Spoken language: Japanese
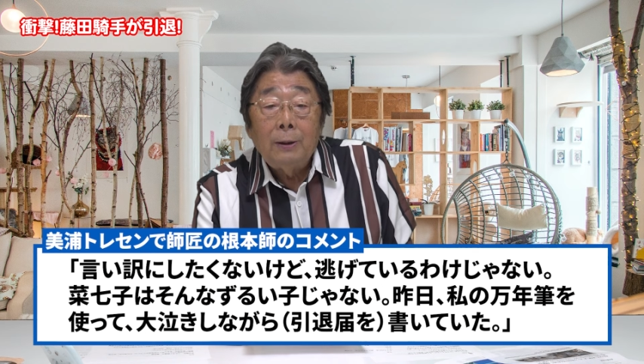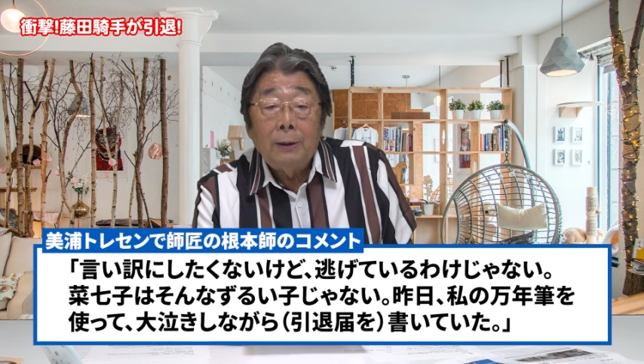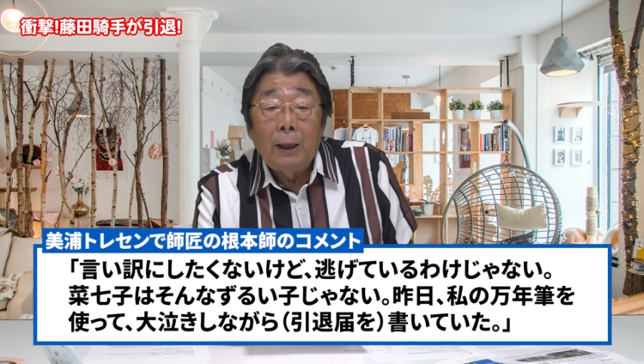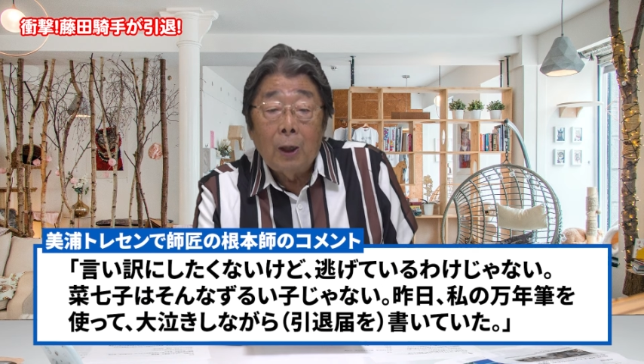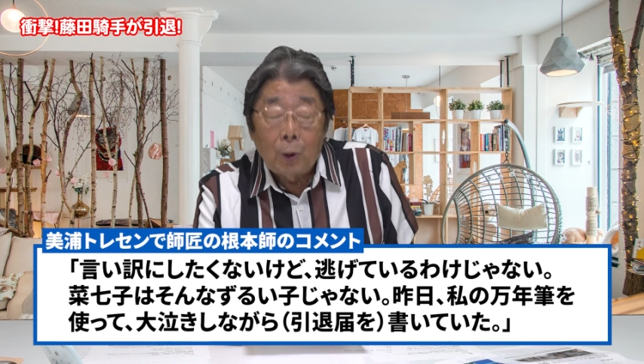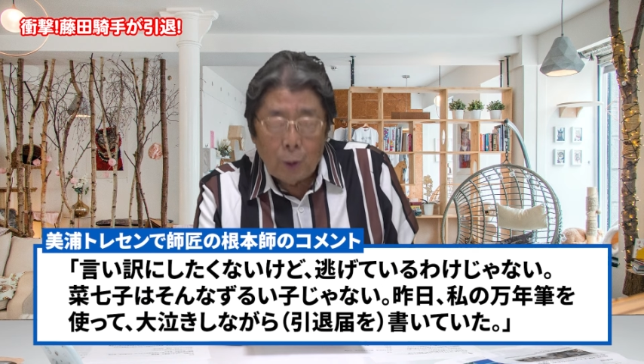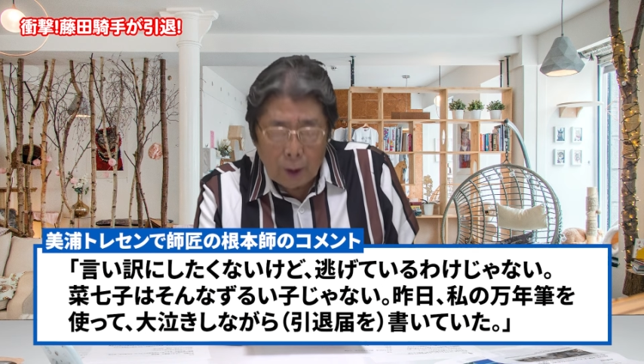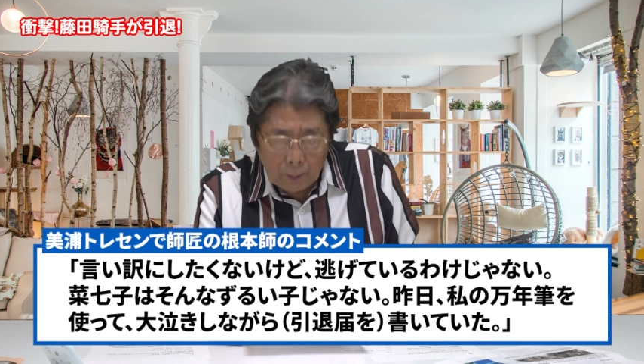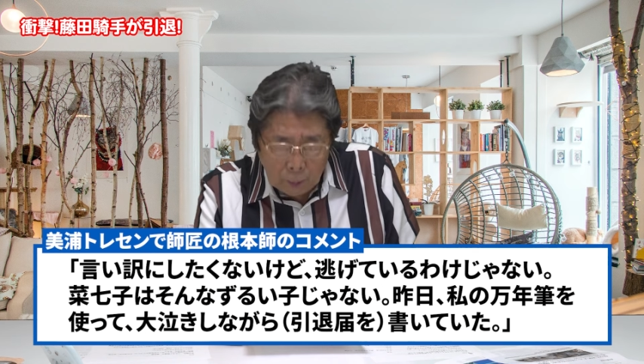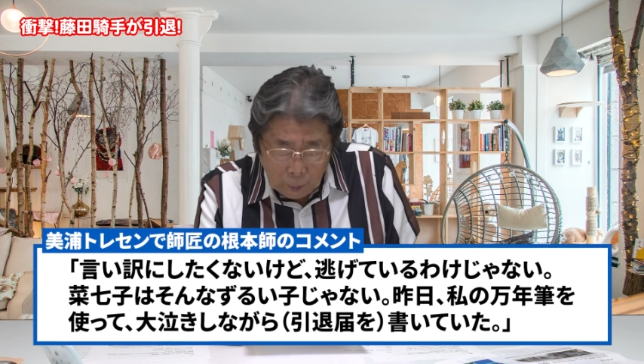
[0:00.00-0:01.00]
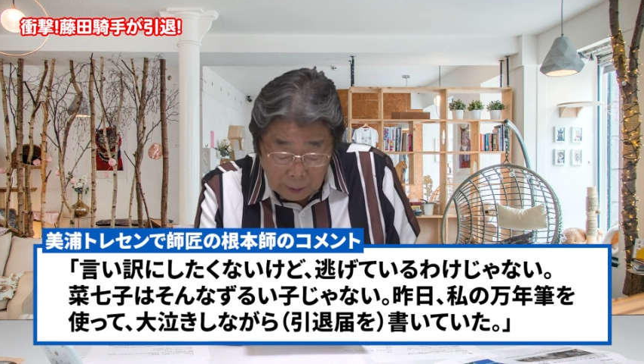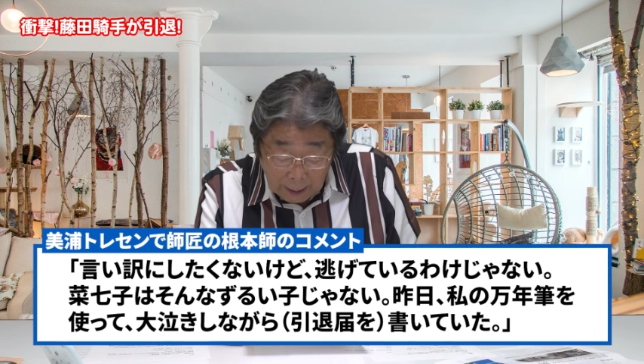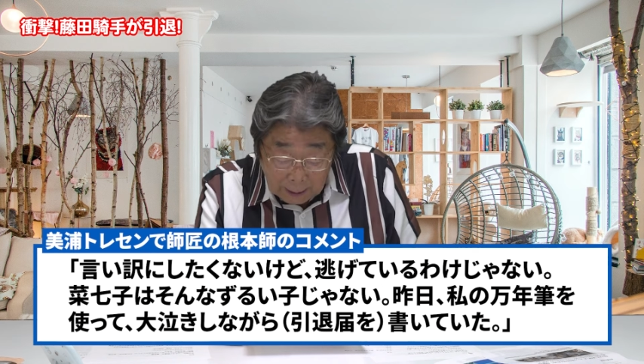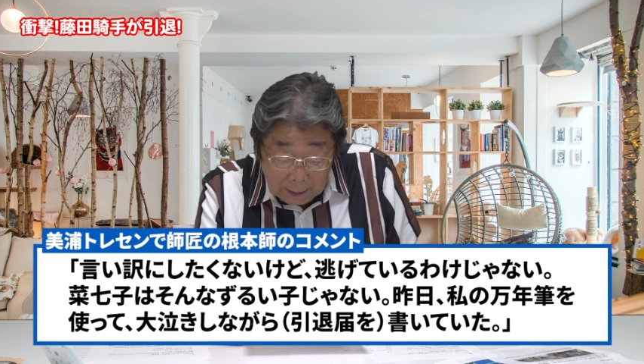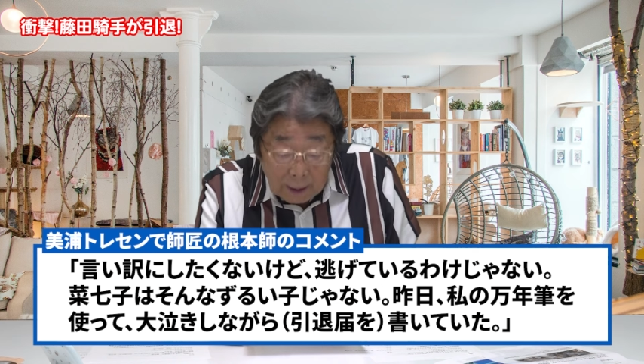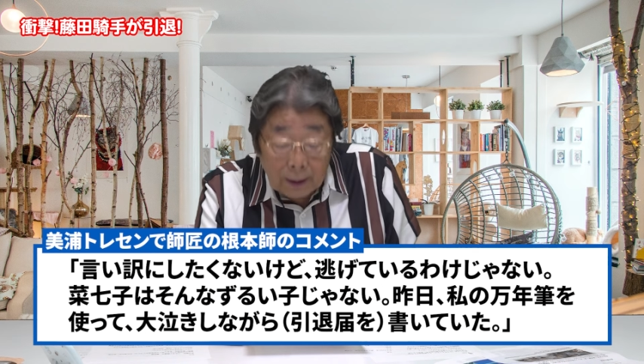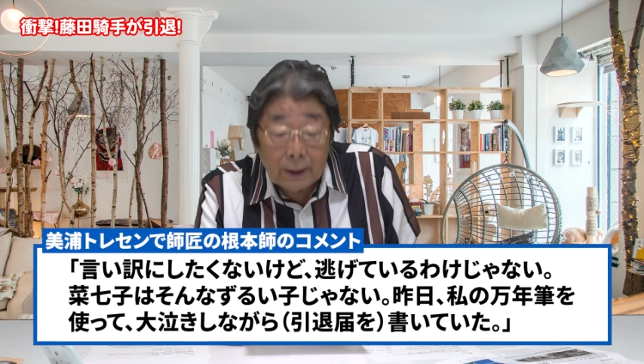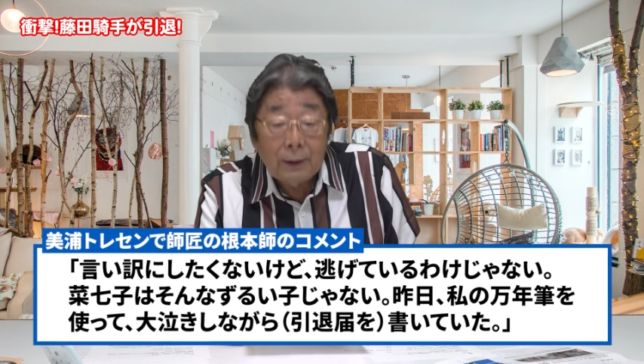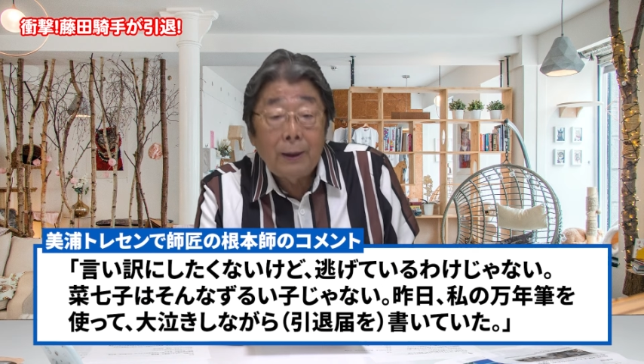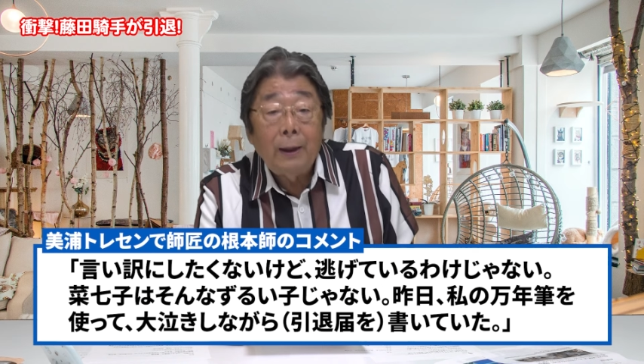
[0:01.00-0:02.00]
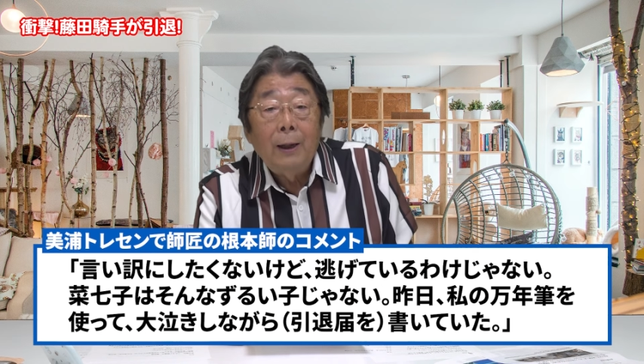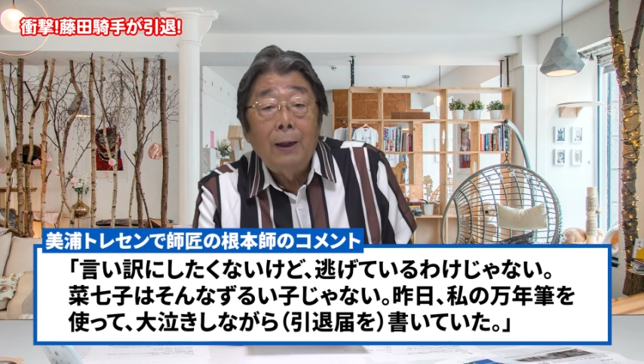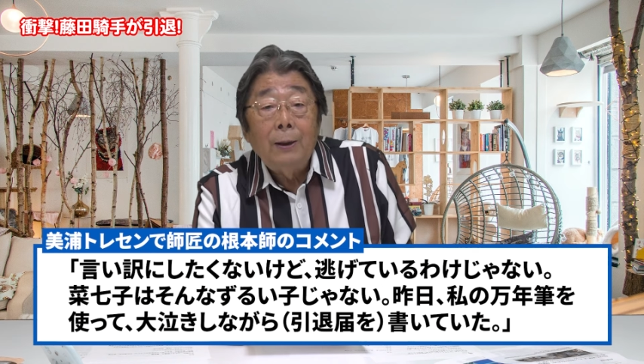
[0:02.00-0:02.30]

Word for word: 七子はもう泣いて泣いて、